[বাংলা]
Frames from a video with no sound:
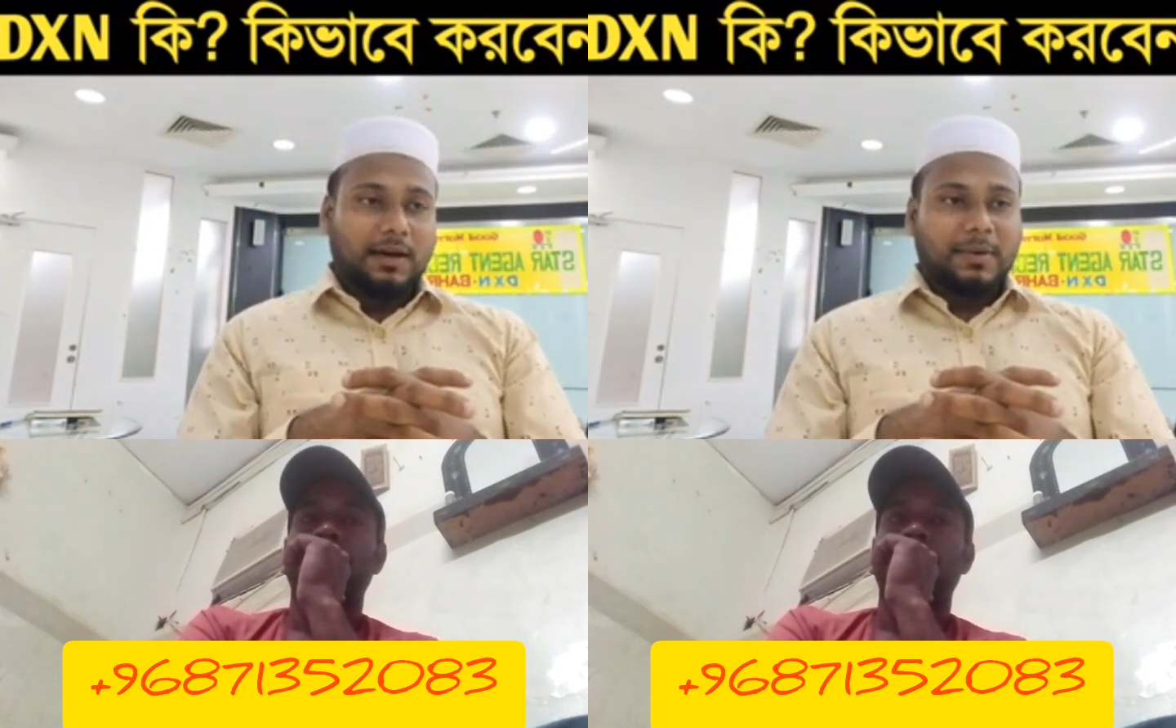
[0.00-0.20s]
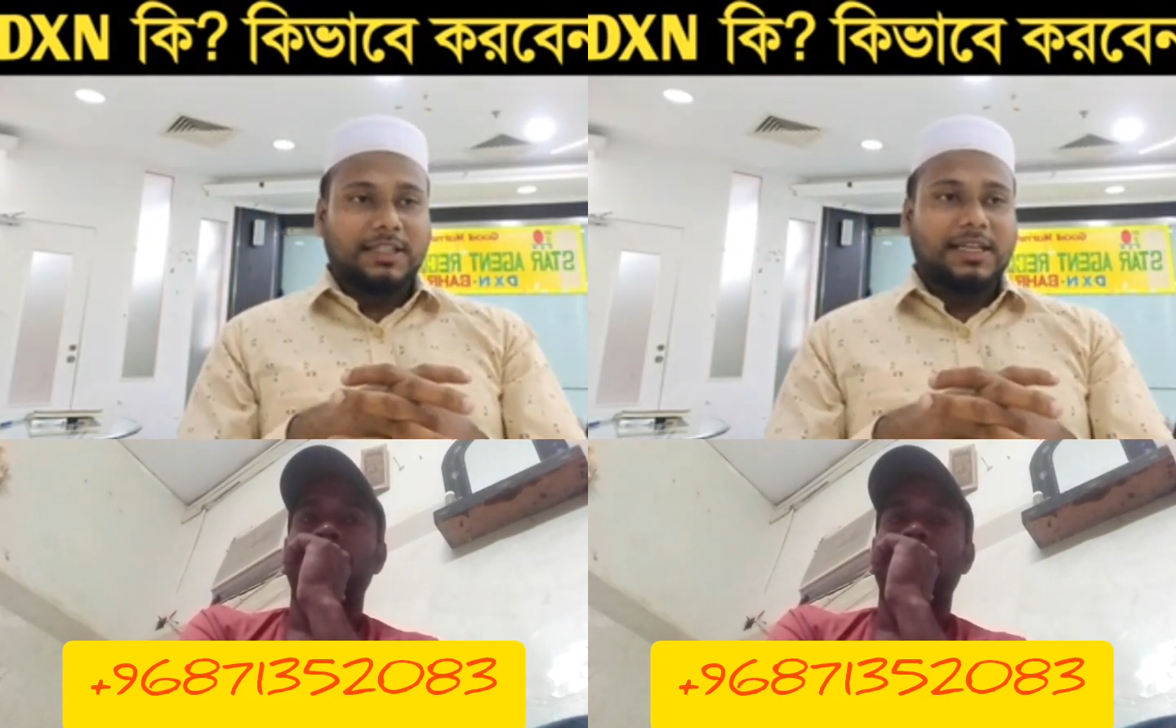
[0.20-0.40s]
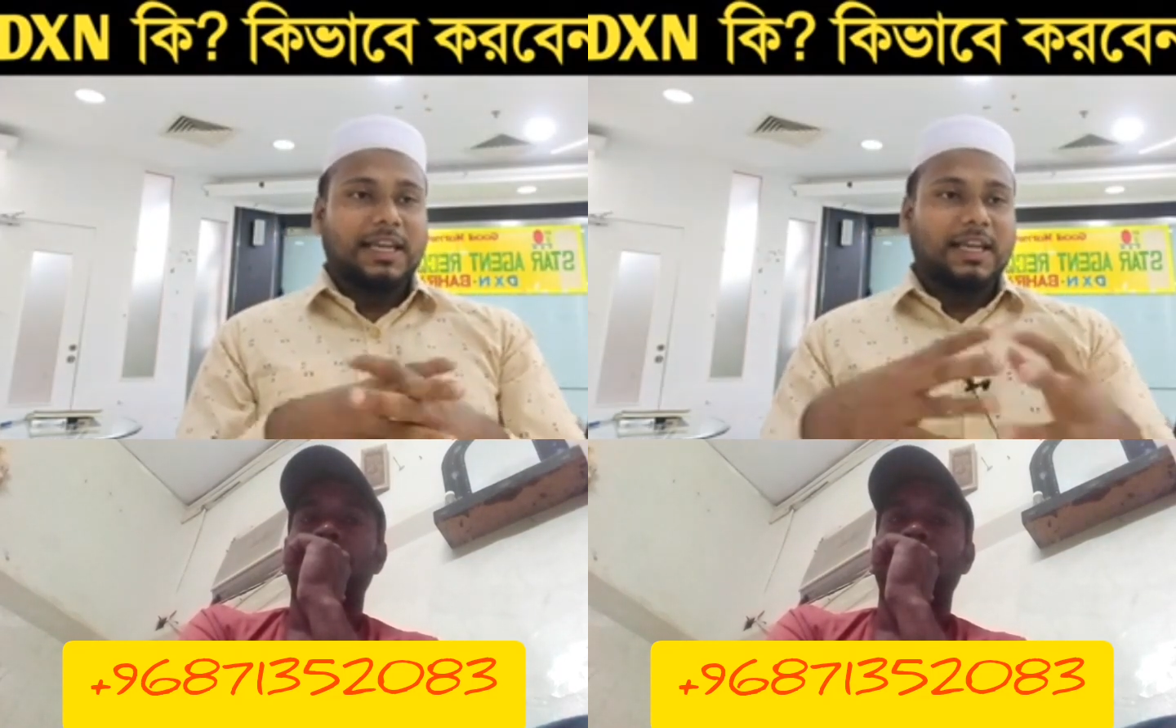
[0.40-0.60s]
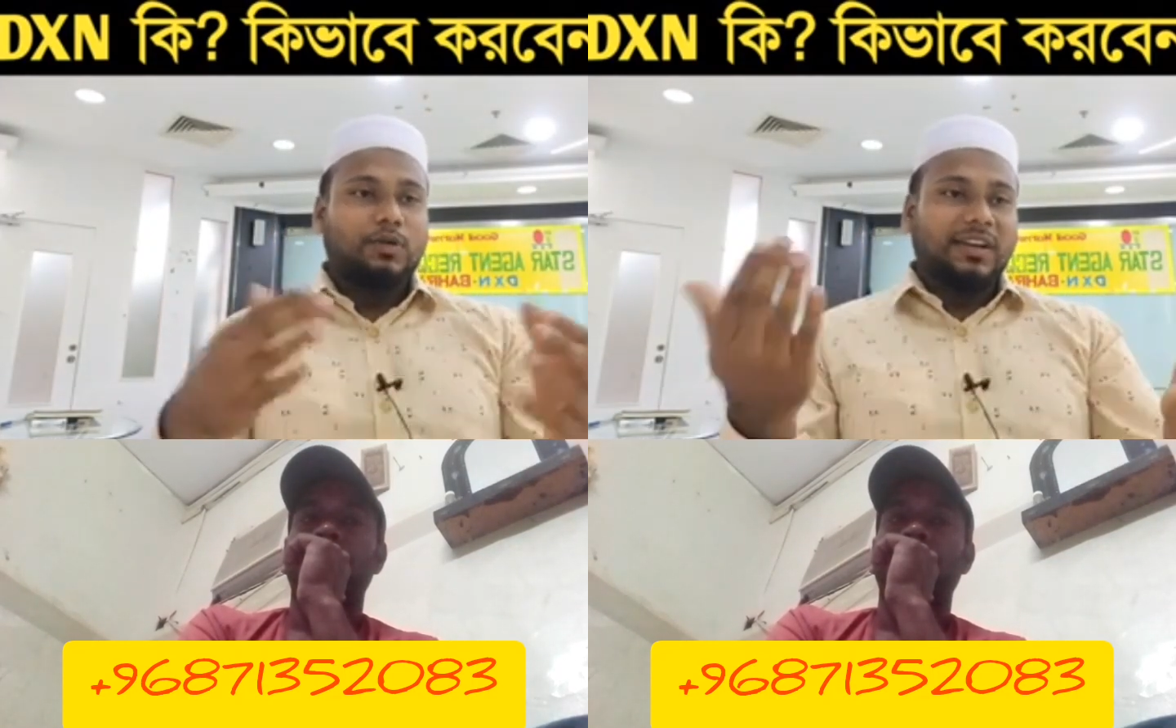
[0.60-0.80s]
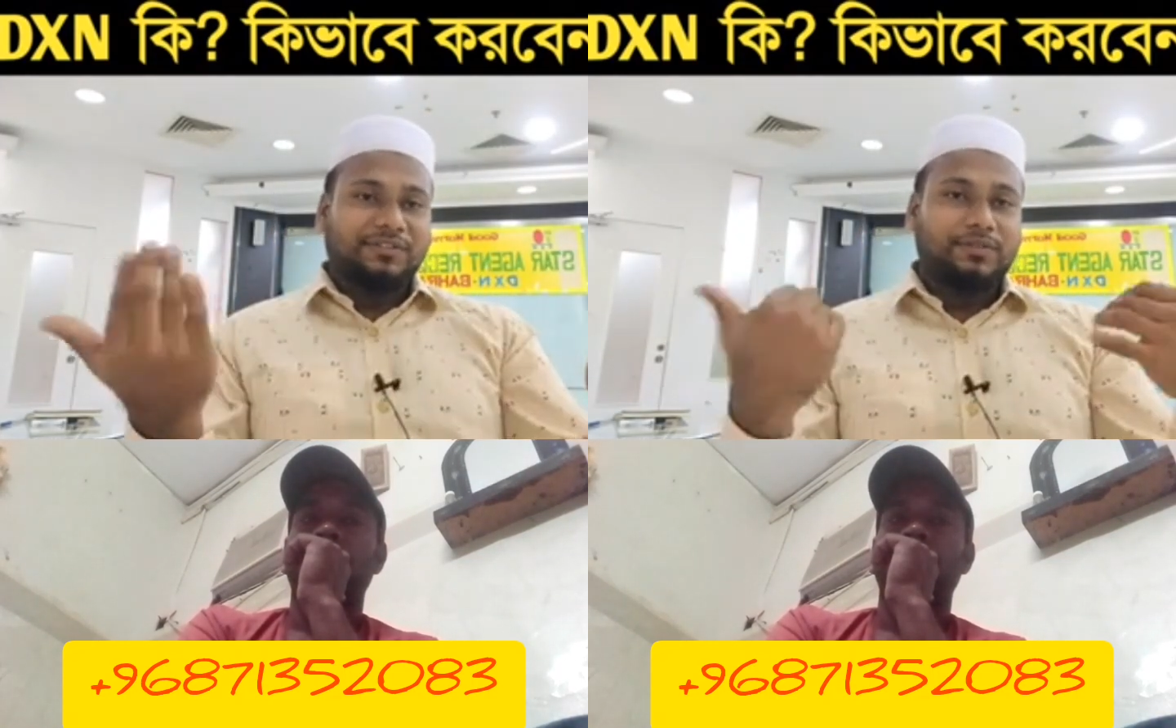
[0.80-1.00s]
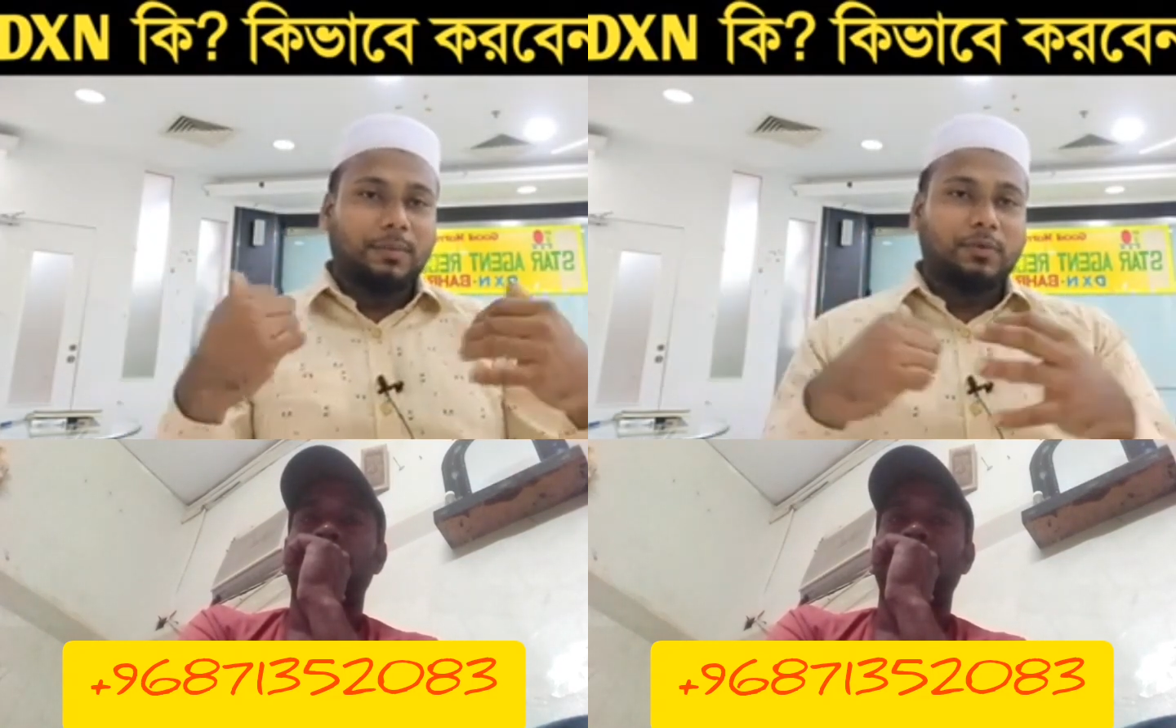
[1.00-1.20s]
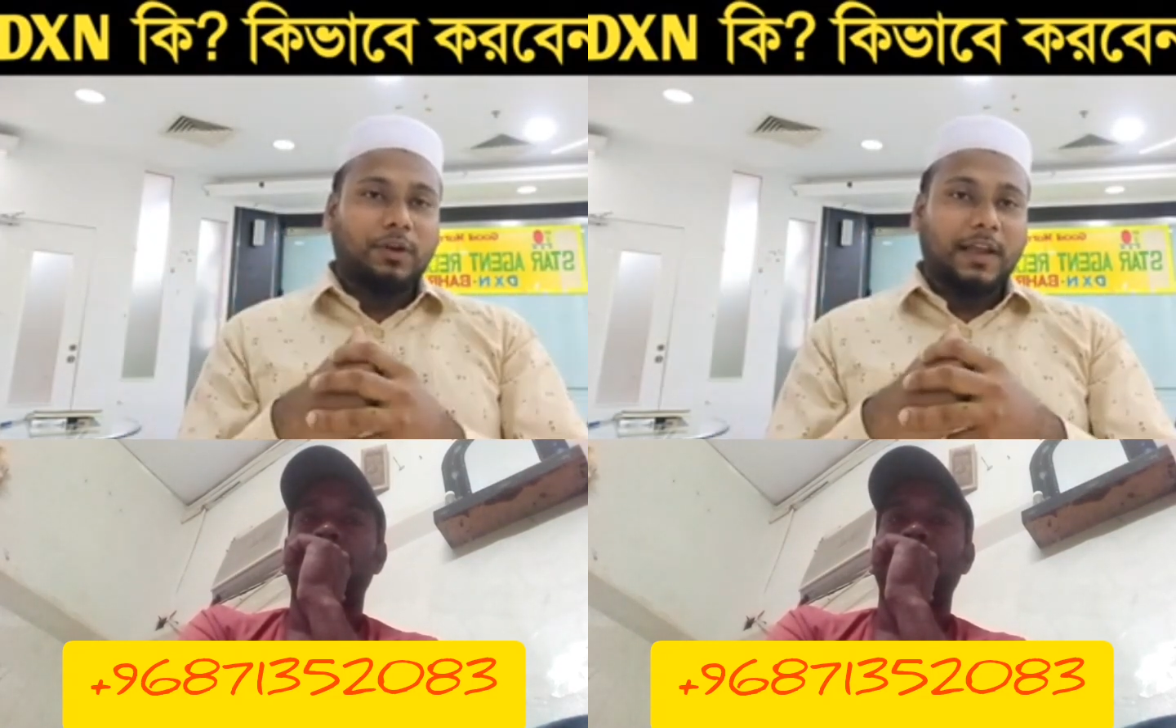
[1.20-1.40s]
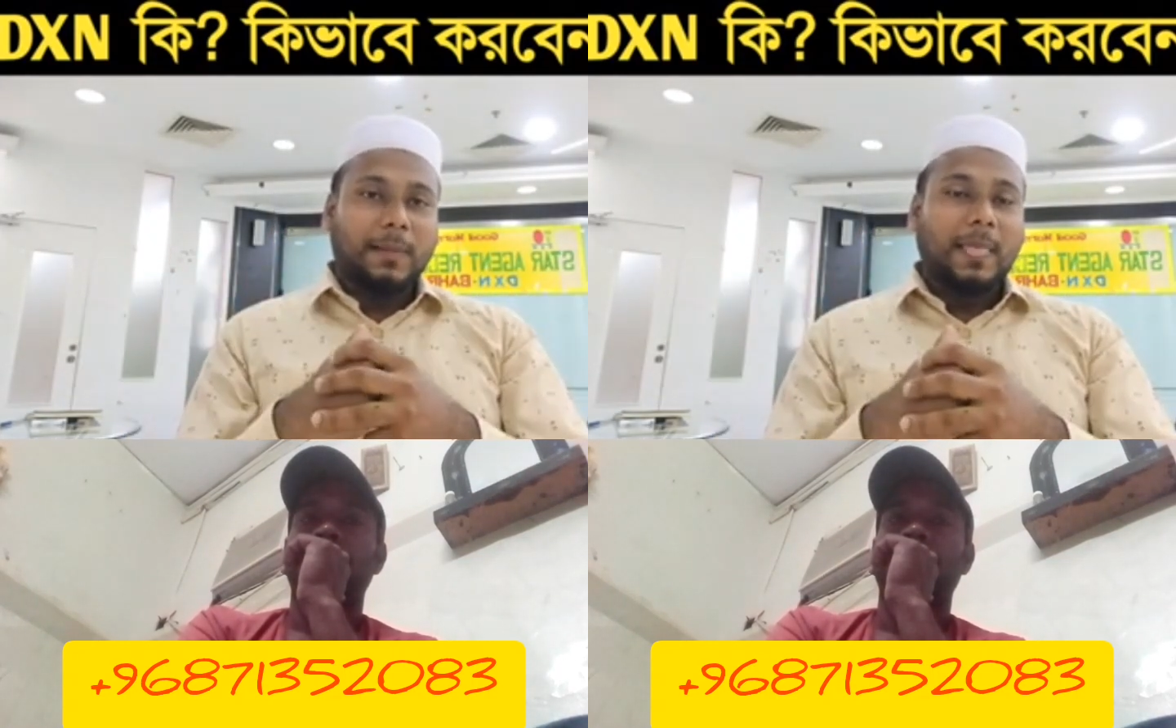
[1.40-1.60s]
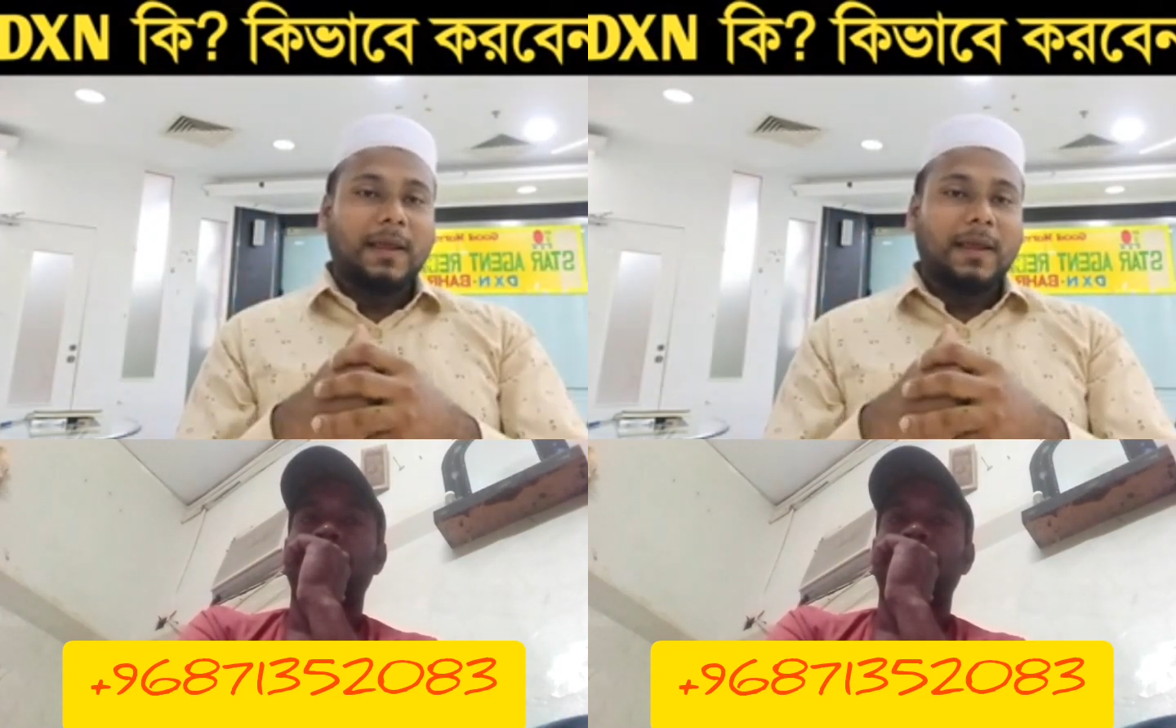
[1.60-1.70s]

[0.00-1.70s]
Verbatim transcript: আমাদেরকে কেউ ইনফর্ম করে